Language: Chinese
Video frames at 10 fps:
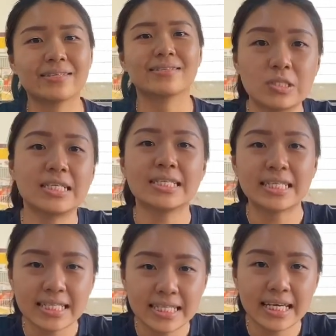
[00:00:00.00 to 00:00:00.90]
除夕的
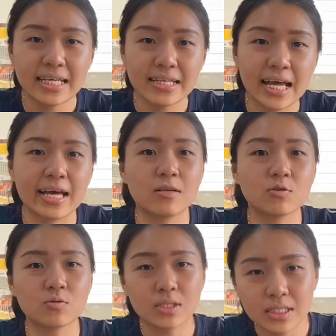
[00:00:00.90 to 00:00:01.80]
前一天还有
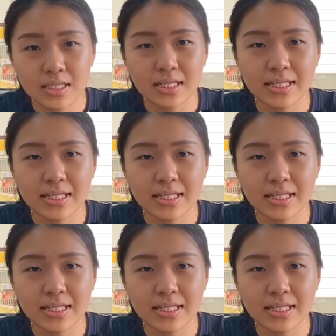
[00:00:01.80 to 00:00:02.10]
初四，